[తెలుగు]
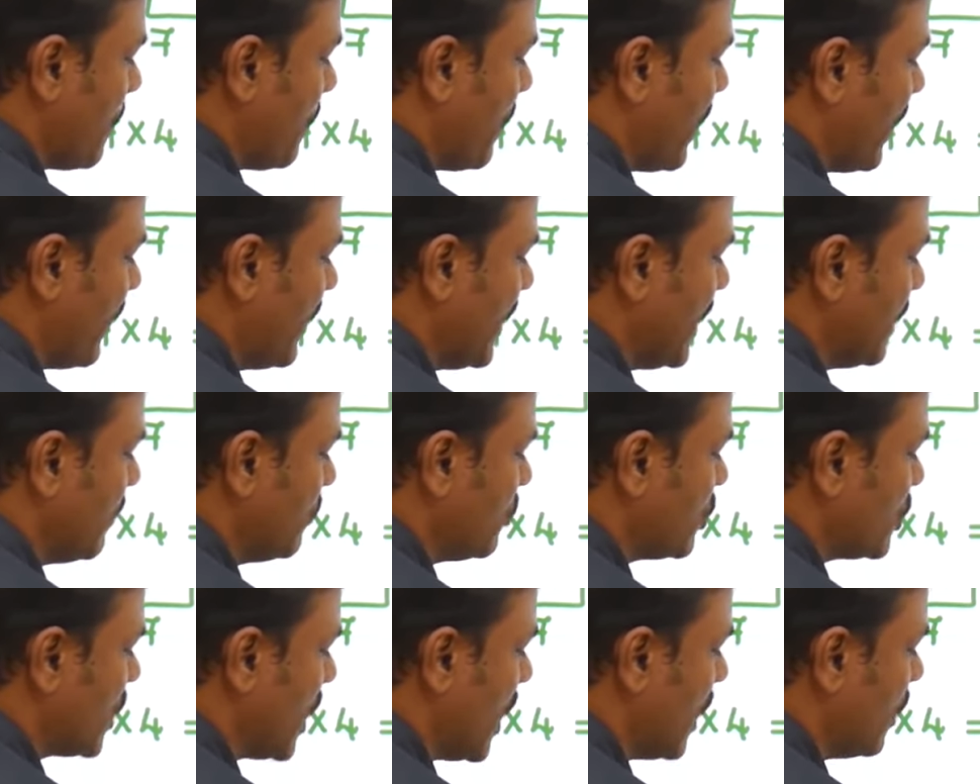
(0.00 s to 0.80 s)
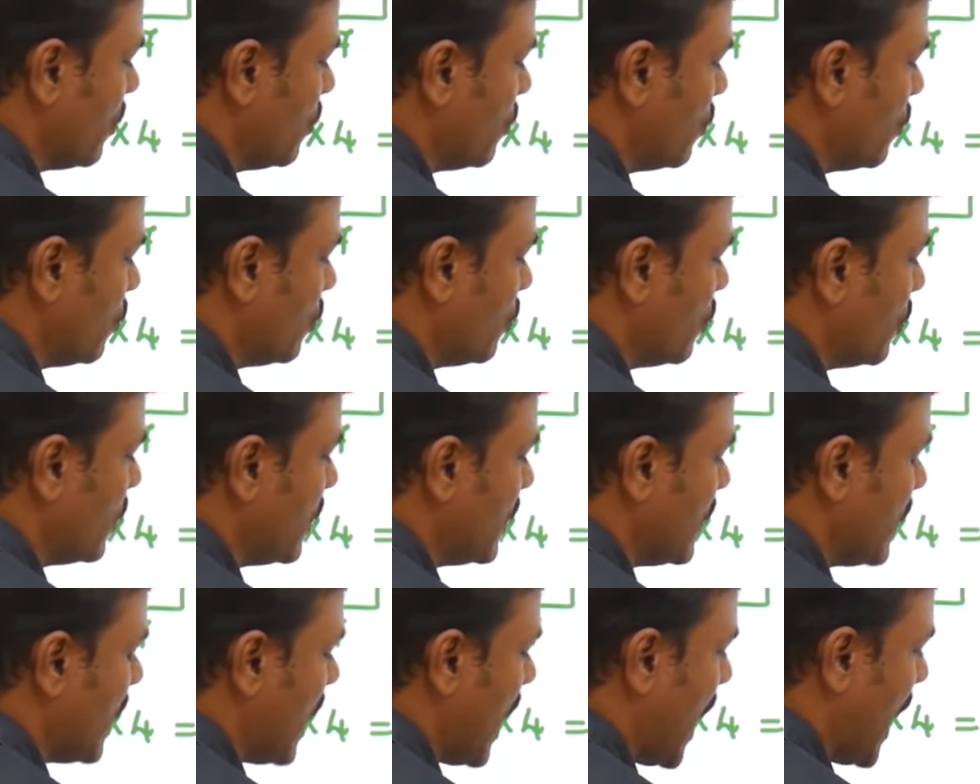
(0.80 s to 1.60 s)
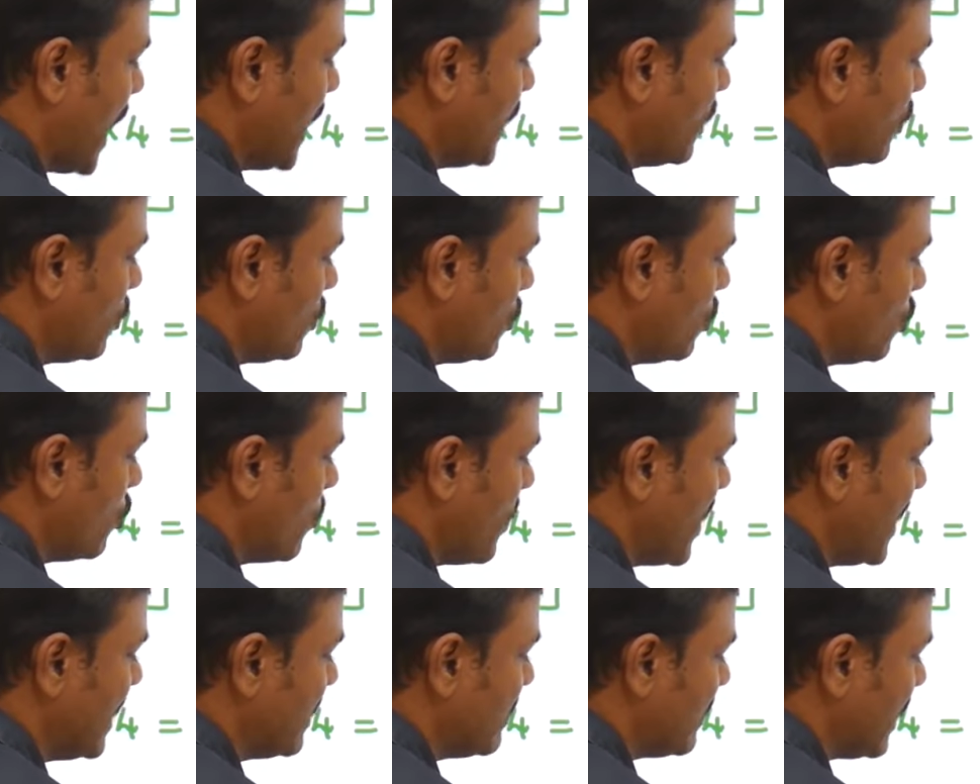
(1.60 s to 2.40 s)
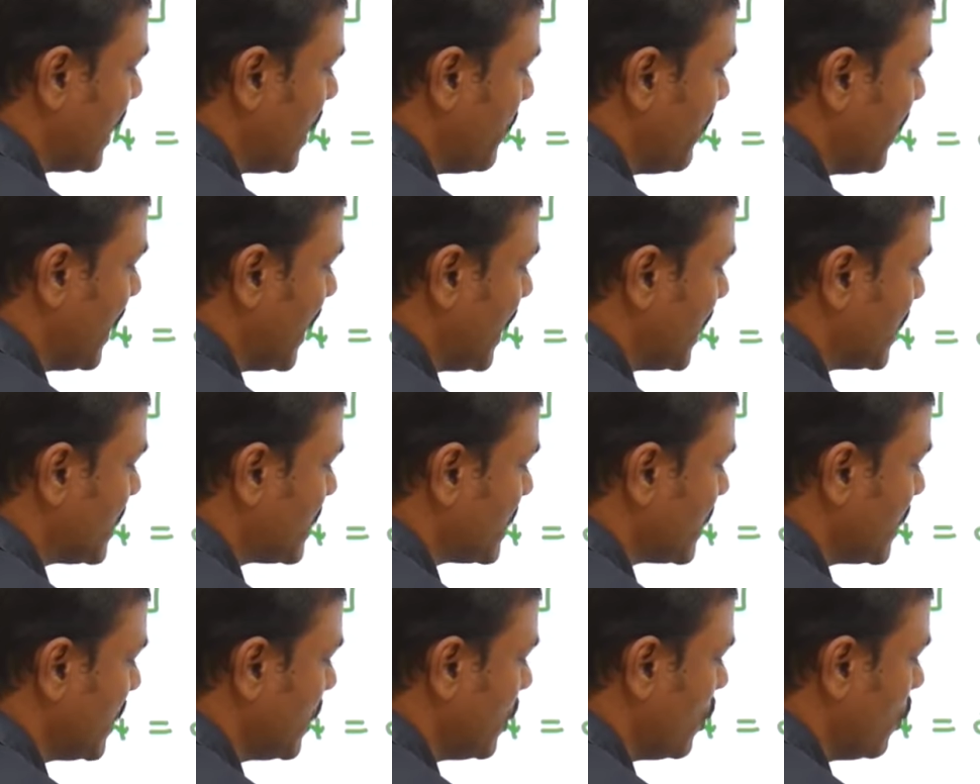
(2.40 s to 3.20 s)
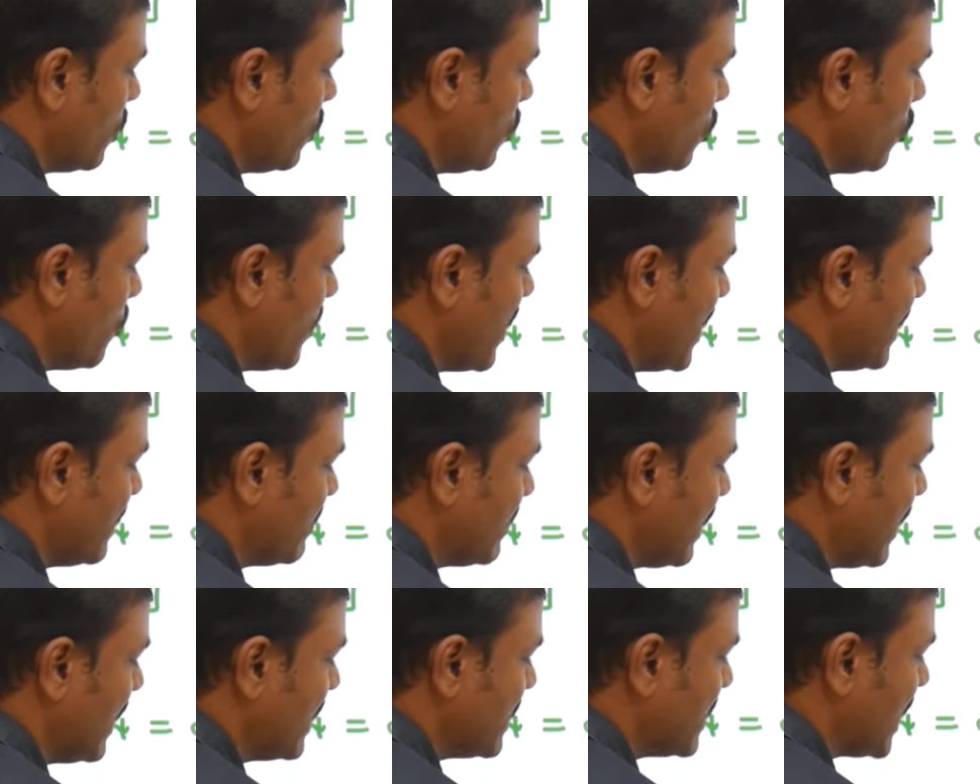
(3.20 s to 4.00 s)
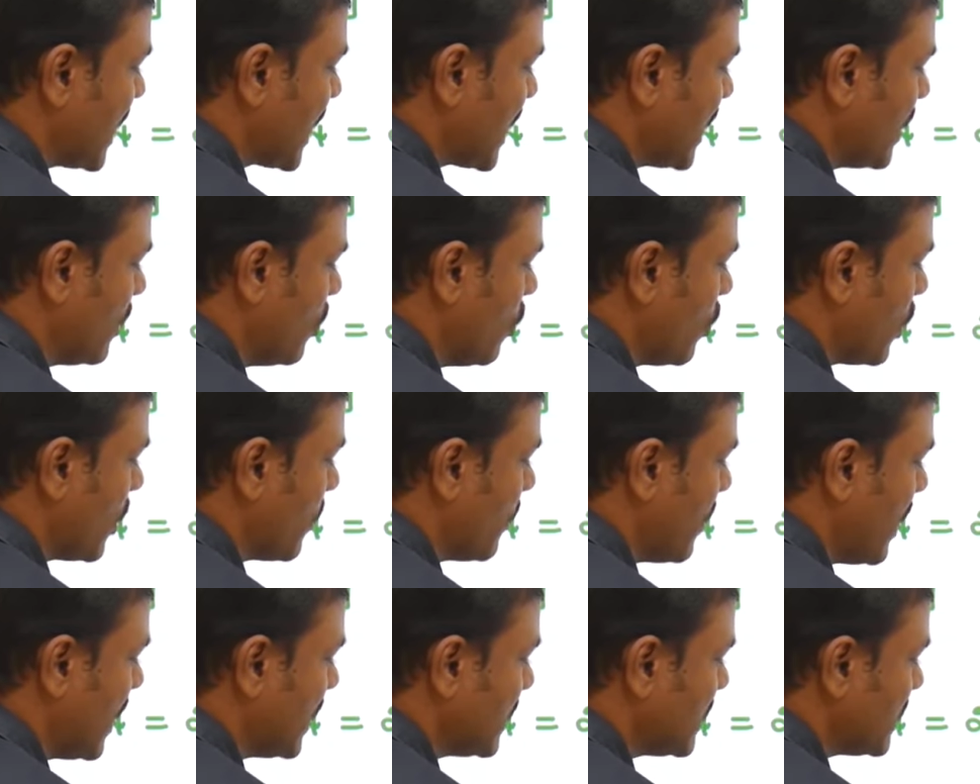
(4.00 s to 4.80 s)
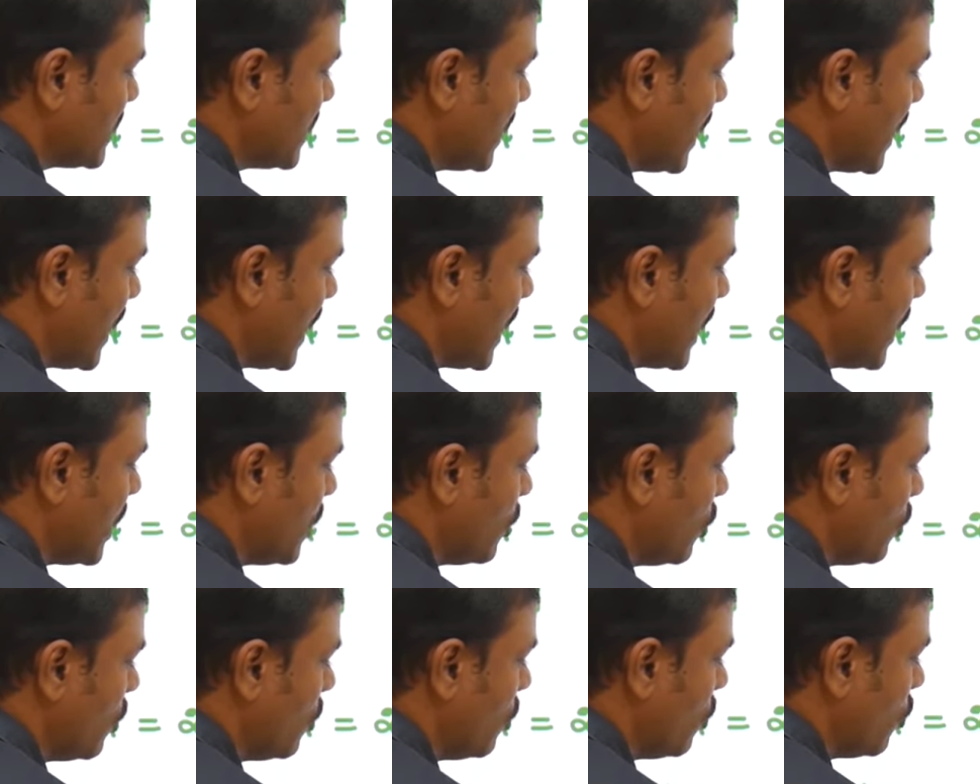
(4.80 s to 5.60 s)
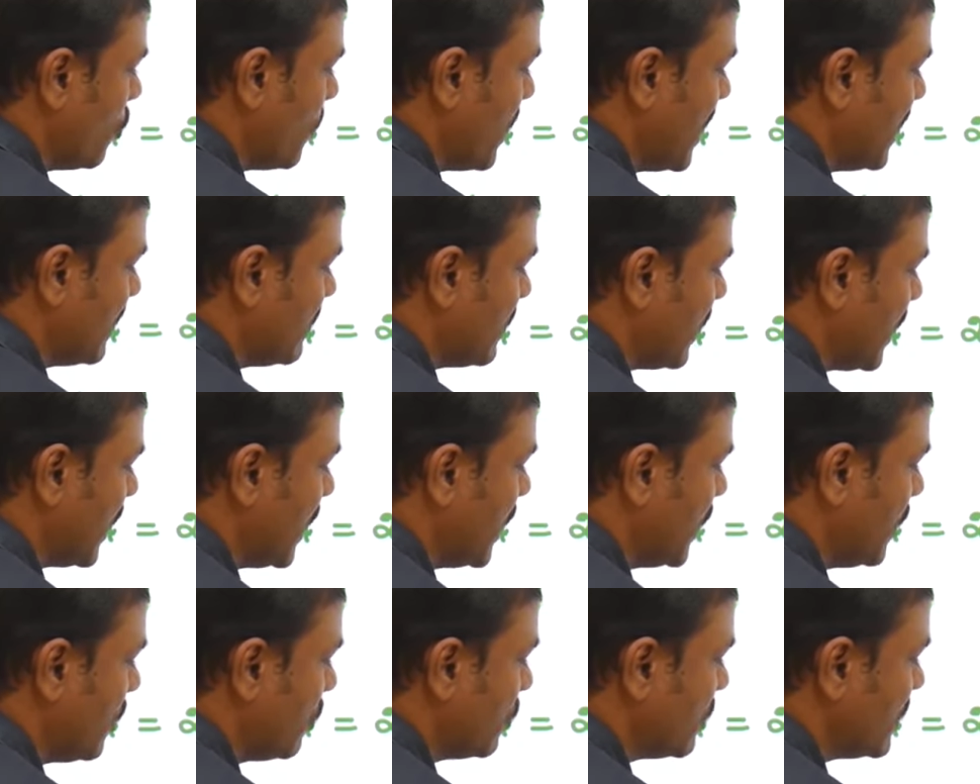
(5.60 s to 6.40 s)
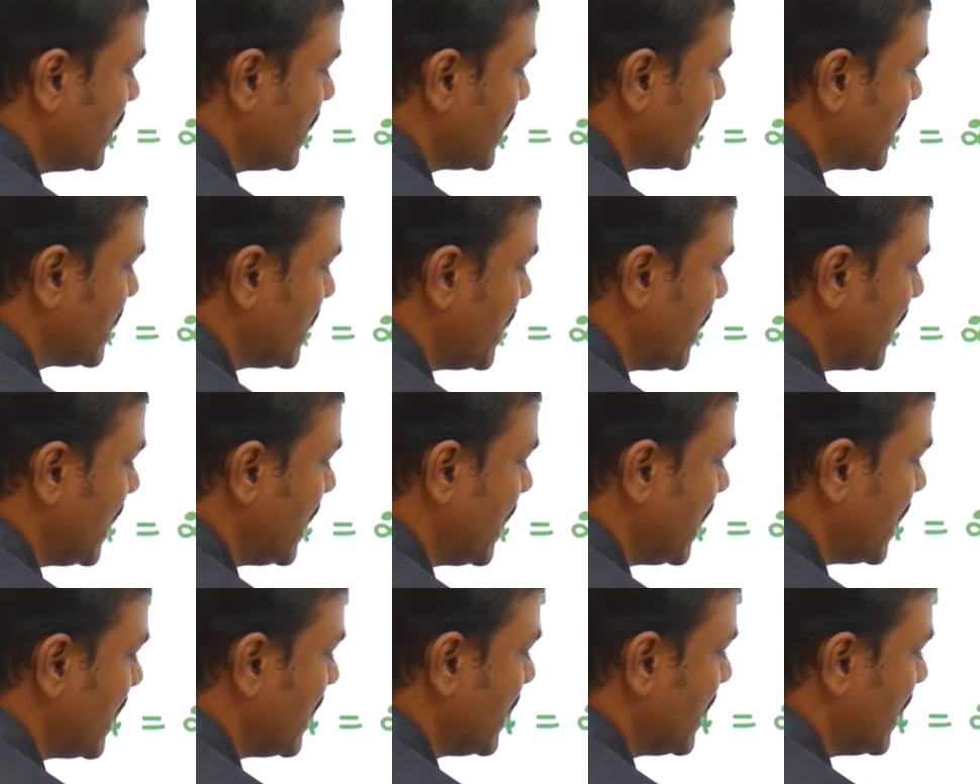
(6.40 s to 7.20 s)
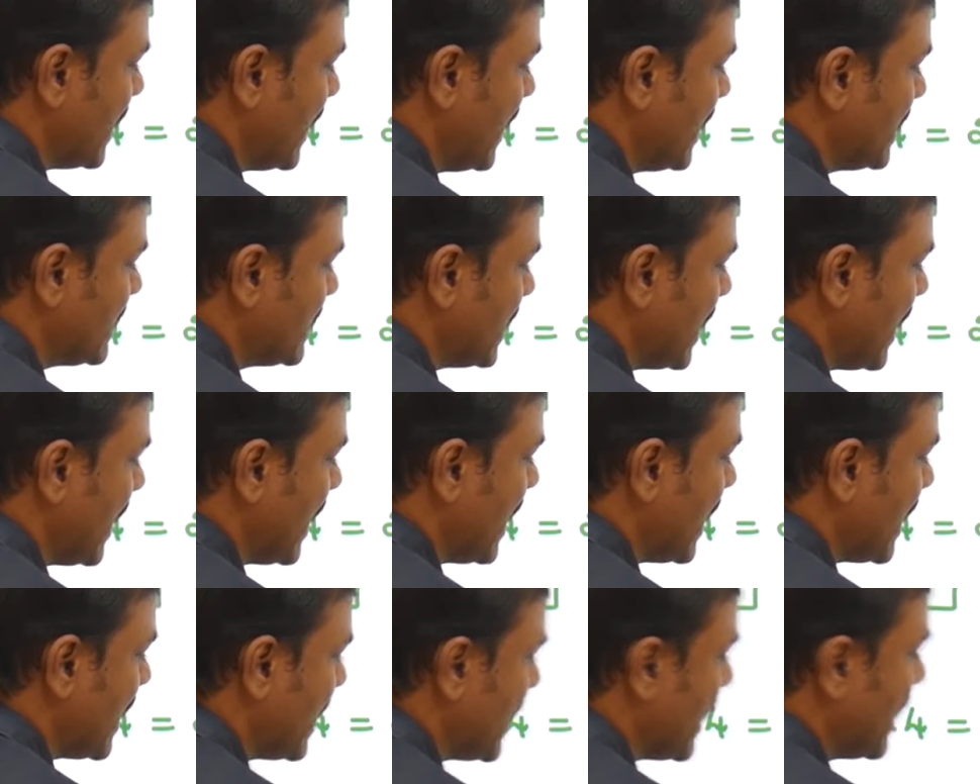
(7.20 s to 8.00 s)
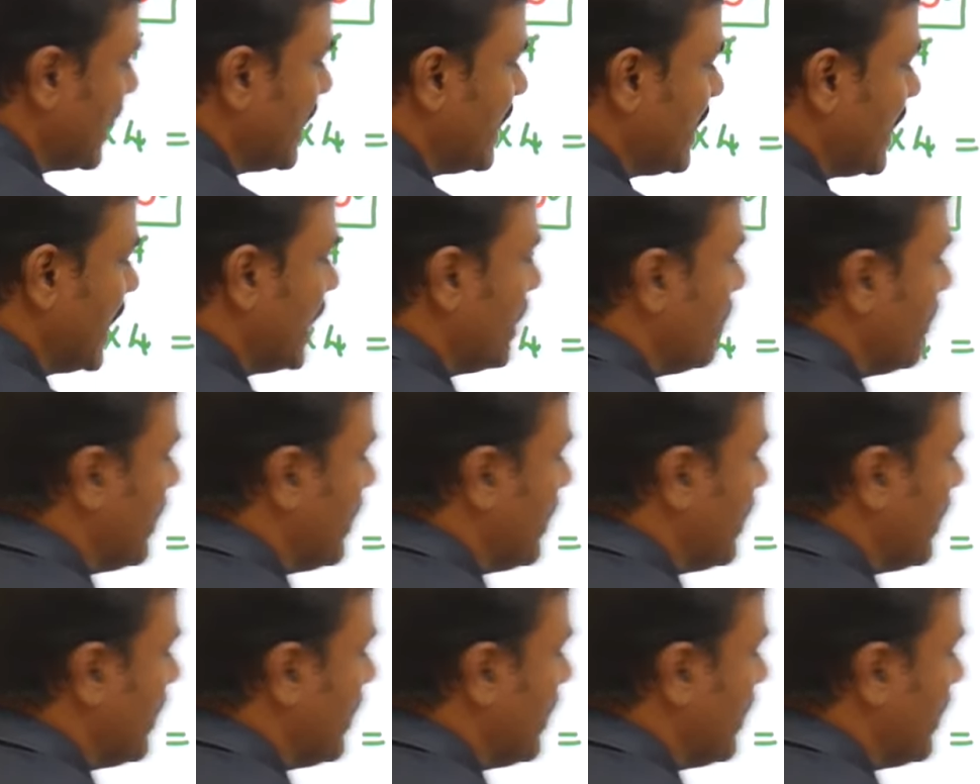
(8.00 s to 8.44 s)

పది నిమిషాలు అండ్ టూ బై త్రీ మినిట్స్ టూ బై త్రీని సెకండ్లోకి మారిస్తే టూ బై త్రీ ఇంటూ సిక్స్టీ ఇట్స్ ఏ టెన్